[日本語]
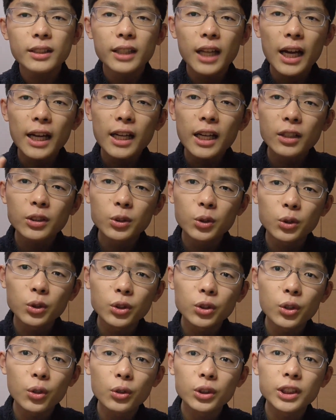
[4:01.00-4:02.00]
大学
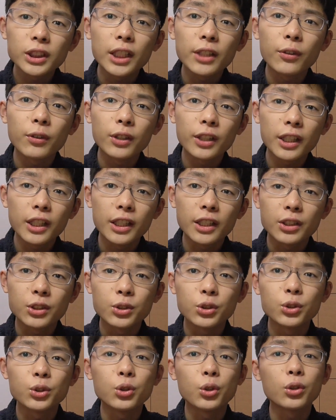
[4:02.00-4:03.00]
卒業したのに
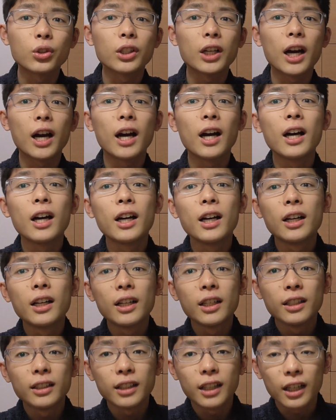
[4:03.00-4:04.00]
就職が
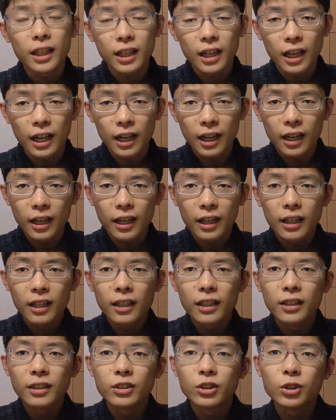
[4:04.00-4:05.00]
なんか
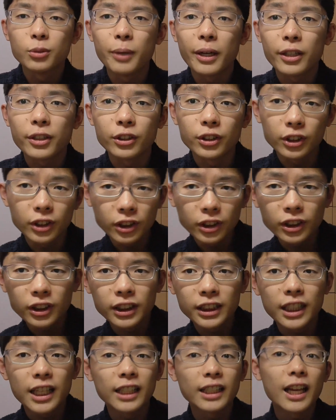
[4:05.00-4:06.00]
うまく
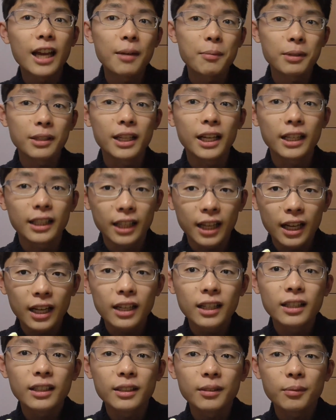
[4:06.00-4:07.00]
いかないみたい
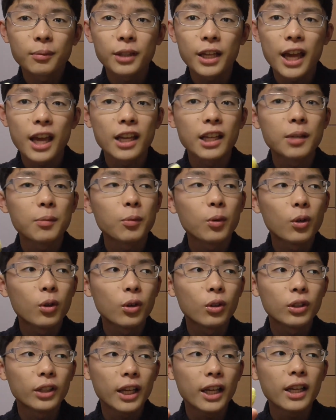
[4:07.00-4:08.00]
な、景気
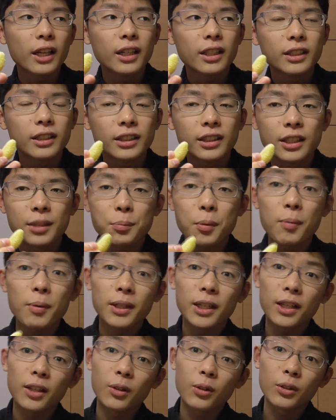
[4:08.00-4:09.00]
もね、今ま
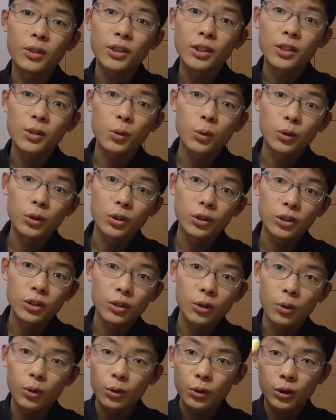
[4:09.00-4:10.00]
での高度
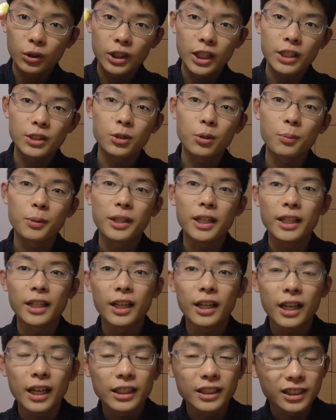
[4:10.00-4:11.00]
高度成長みたい
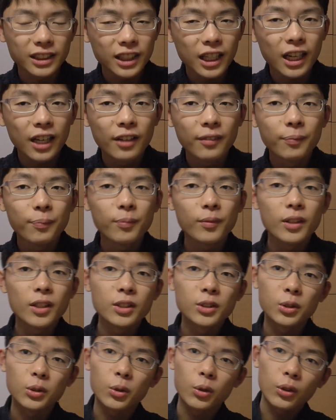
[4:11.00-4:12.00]
な感じが
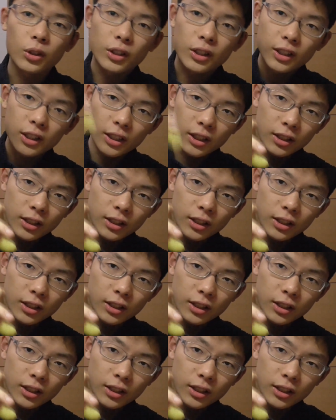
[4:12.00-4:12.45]
ちょっと